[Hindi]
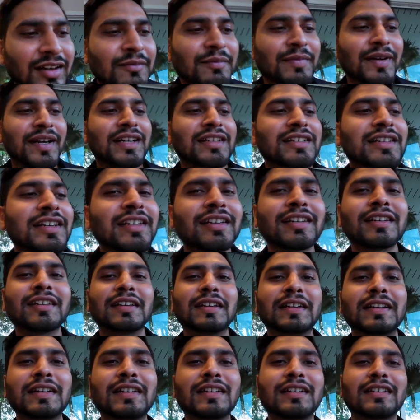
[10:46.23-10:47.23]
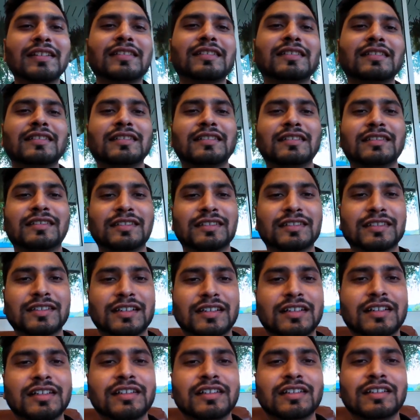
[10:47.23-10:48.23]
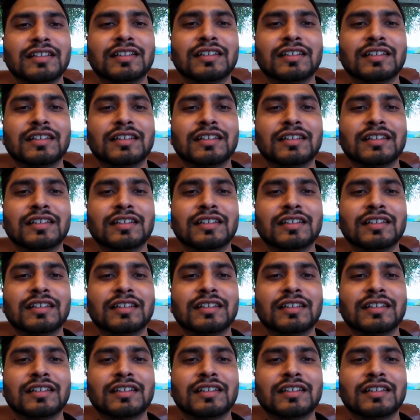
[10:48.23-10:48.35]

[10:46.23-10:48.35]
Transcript: बैठ जाएँ रेस्ट कर लें